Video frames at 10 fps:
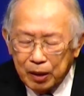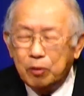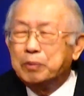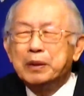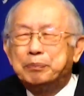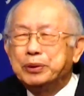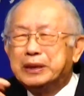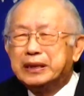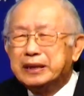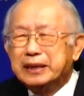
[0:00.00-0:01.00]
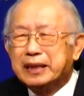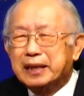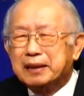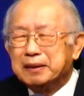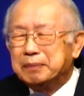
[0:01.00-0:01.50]
我们不值
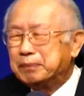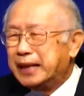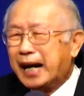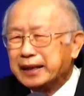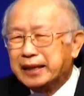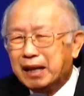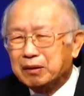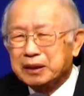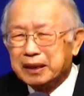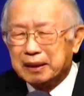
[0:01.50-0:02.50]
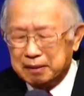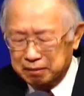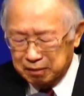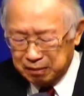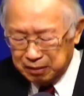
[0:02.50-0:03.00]
得拿到的
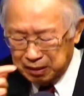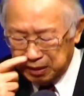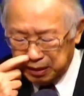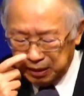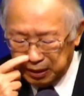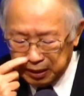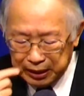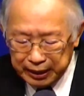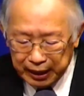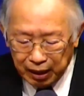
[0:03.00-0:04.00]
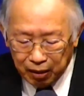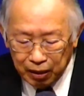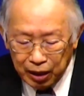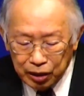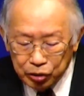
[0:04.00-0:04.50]
这些哈，
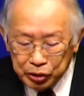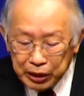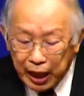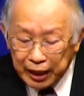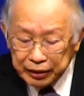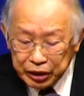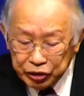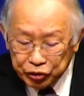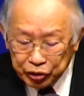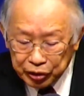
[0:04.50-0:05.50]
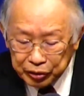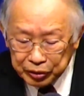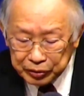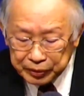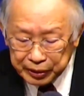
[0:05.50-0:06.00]
就是
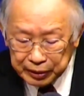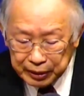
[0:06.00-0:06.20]
undeserved、